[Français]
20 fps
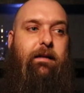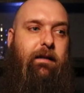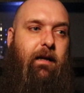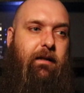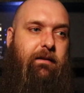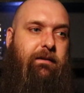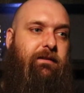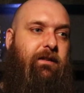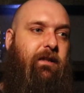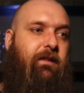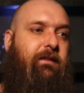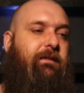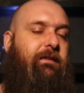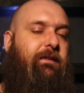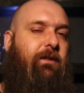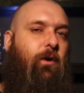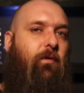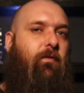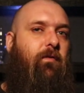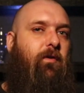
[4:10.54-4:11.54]
Tandis que
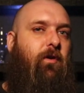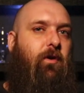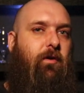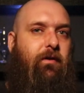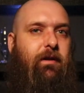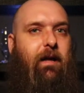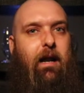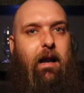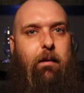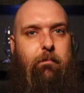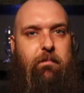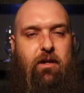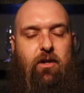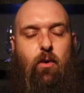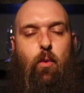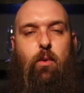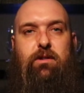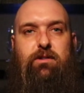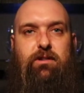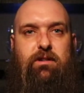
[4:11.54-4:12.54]
si on va dans la
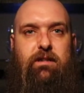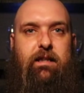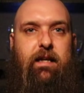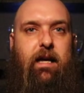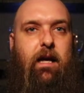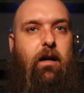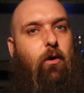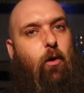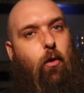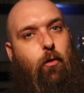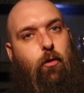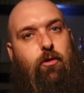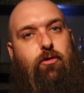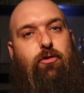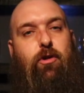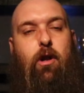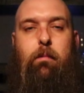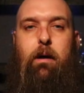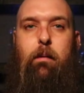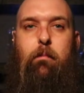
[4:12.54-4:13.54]
micro-industrielle, on a
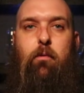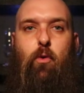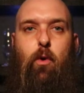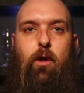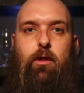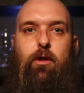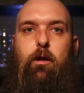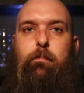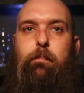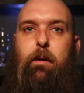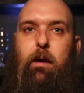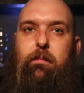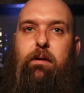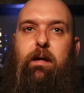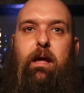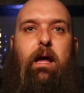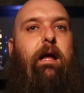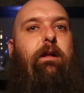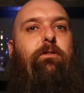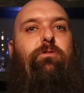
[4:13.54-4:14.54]
seulement besoin de notre
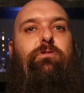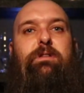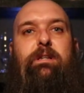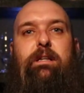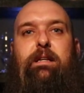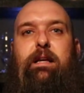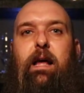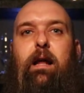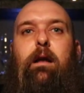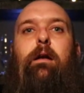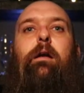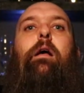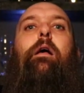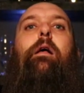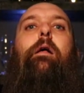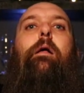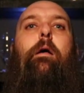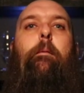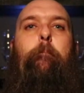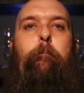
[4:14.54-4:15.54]
permis industriel
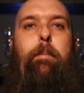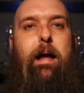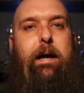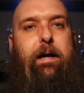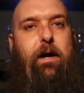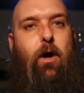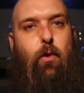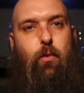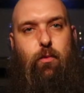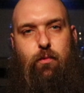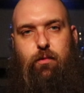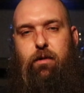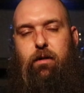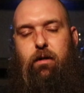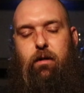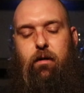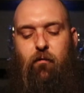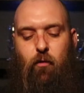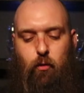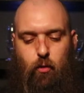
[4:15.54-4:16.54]
par contre,
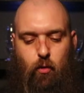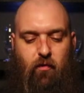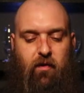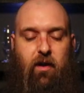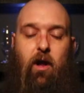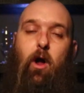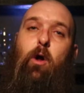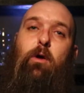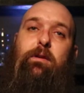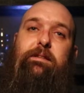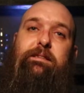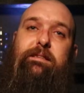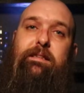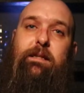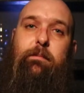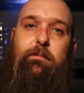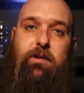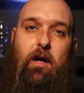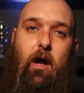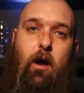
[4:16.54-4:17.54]
il faut trouver un
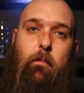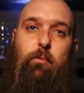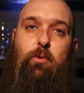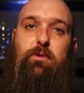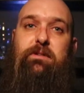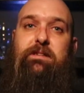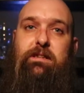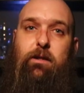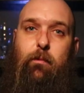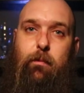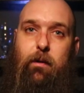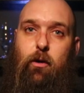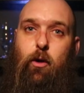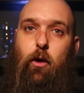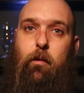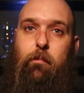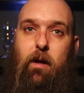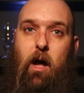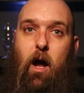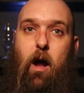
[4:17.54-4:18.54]
distributeur pour distribuer
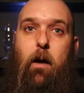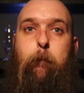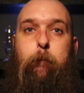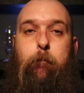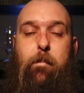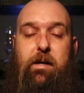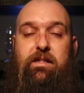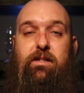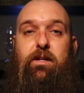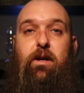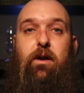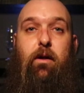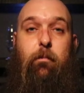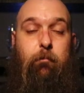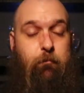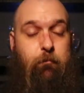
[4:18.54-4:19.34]
notre bière parce que